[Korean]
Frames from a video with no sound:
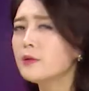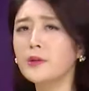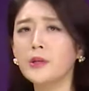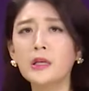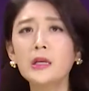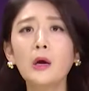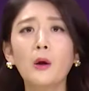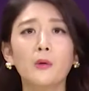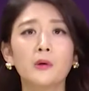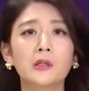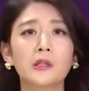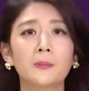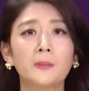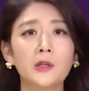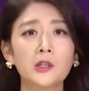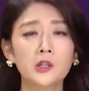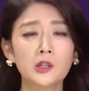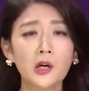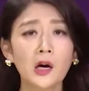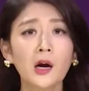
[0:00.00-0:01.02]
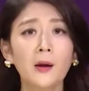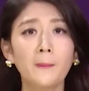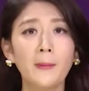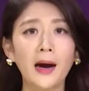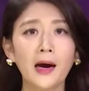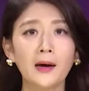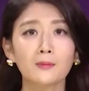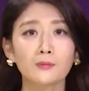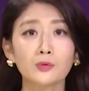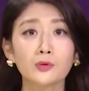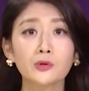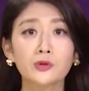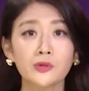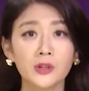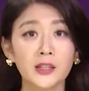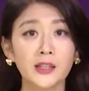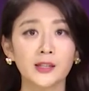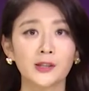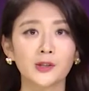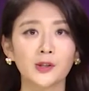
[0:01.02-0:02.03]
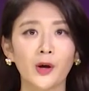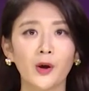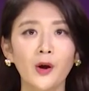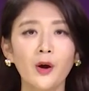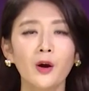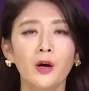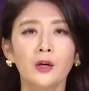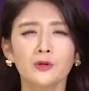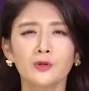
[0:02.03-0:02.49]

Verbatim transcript: 你有什么事吗 무슨 일 있어요?